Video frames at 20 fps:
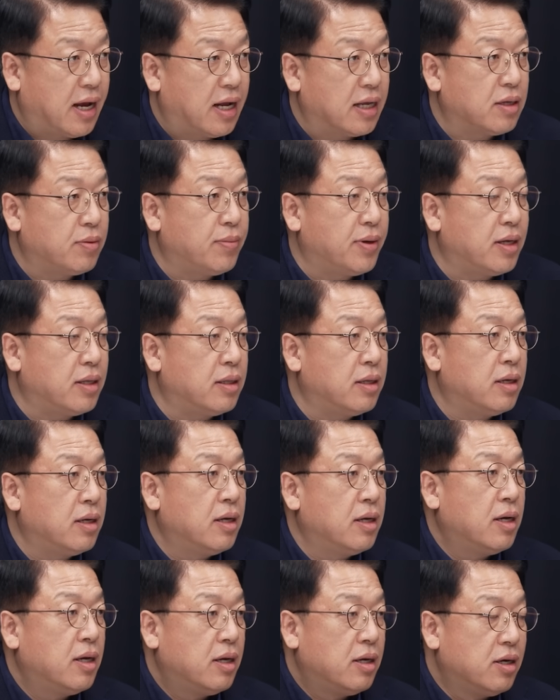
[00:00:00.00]
아니면
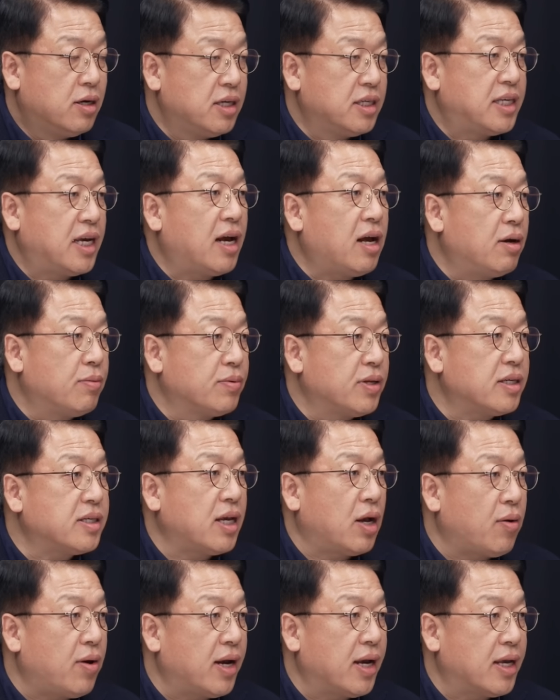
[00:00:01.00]
의제가 없는
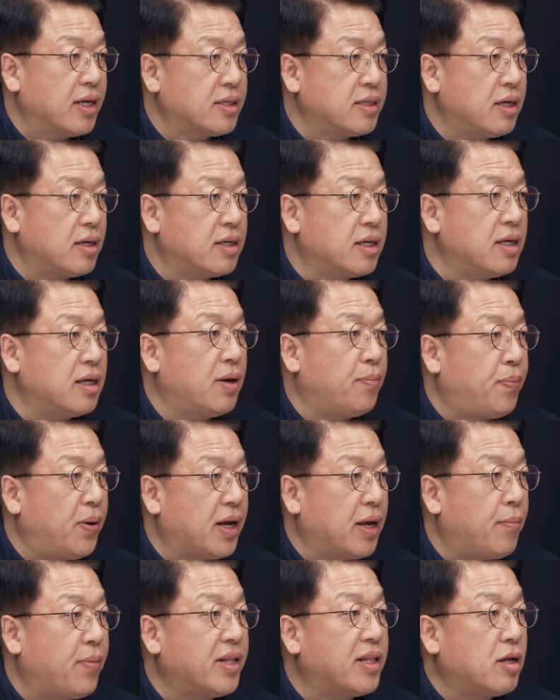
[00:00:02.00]
상황에서
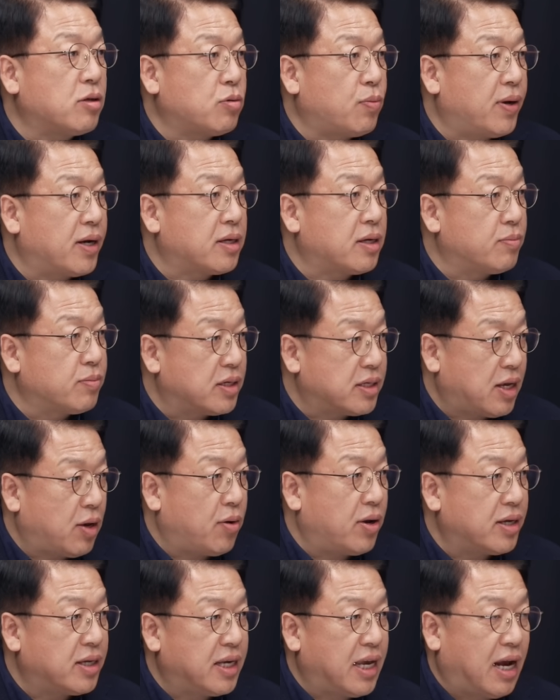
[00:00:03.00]
긴급하게 만날 수밖에 없는
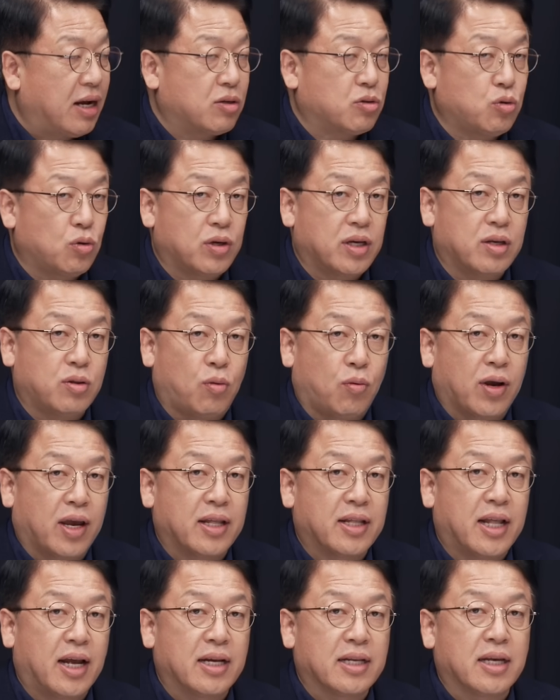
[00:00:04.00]
상황이 양쪽이
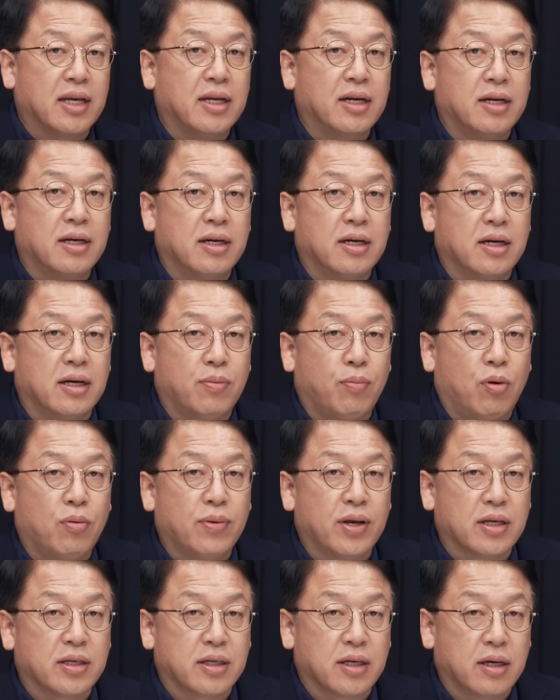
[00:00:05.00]
동했다. 이제 이런 걸
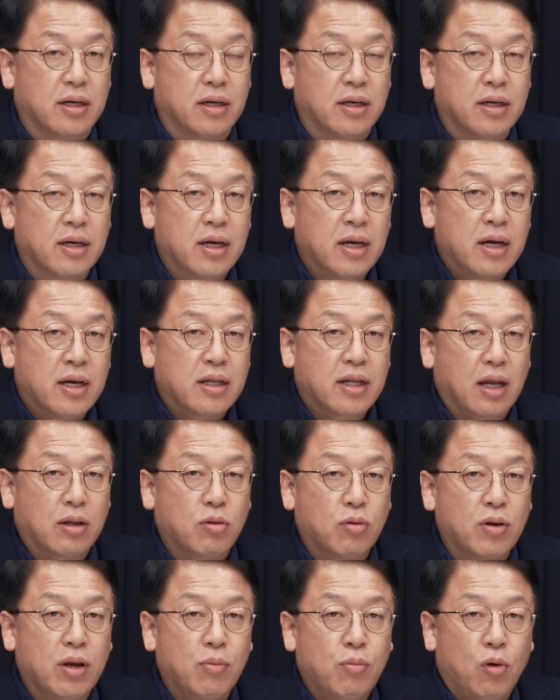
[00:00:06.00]
보면서
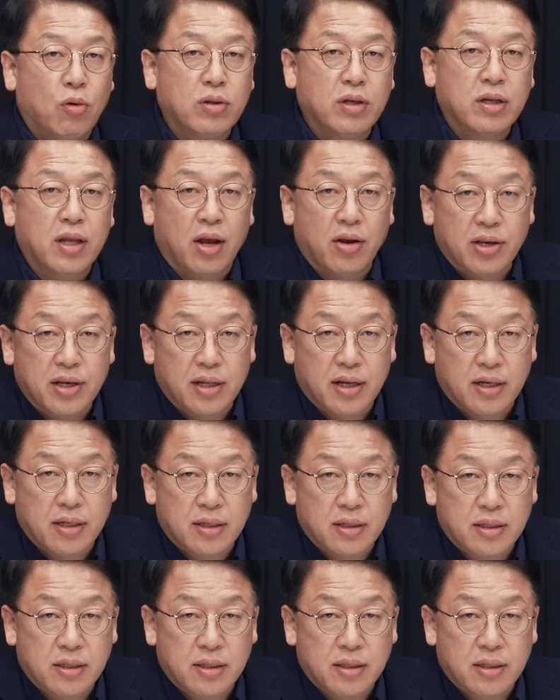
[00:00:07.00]
대통령의 모든 행위는